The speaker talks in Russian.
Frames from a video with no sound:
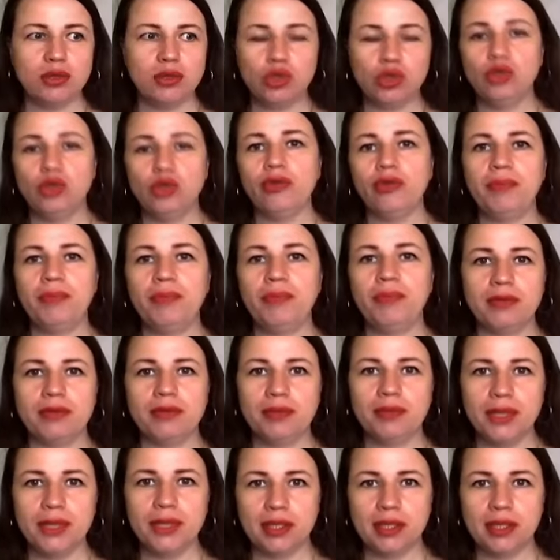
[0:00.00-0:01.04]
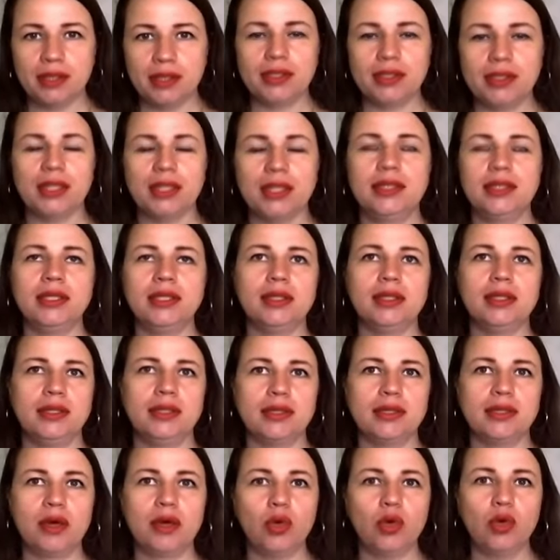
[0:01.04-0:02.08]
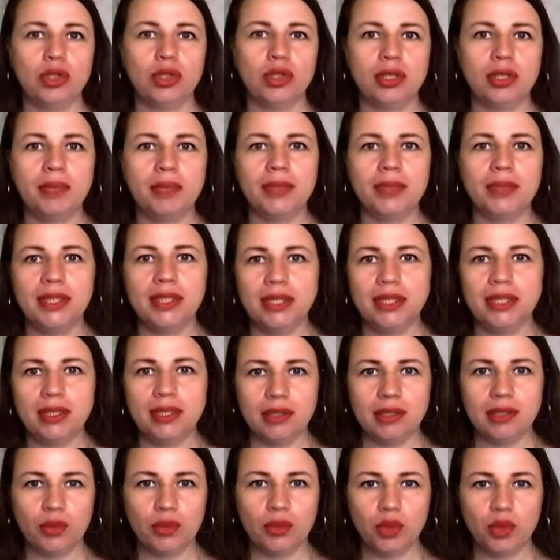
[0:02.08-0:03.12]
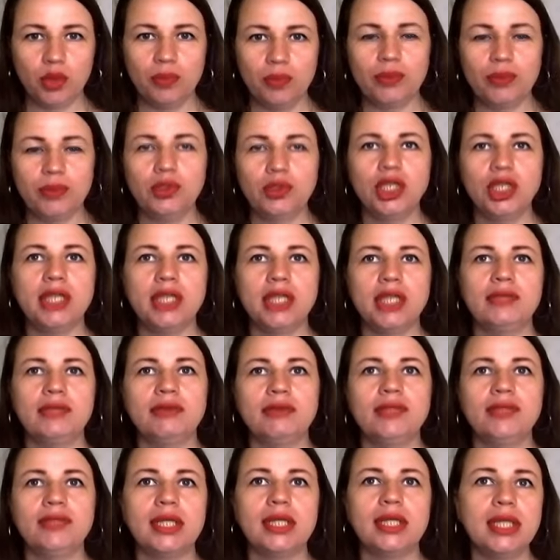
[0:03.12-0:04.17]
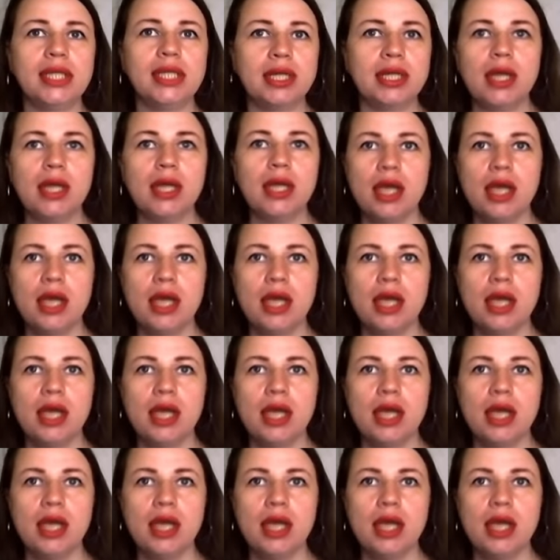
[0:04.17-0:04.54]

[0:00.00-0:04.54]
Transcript: то есть, ну, во-первых, мне захотелось какой-то дополнительный доход получать, во-вторых,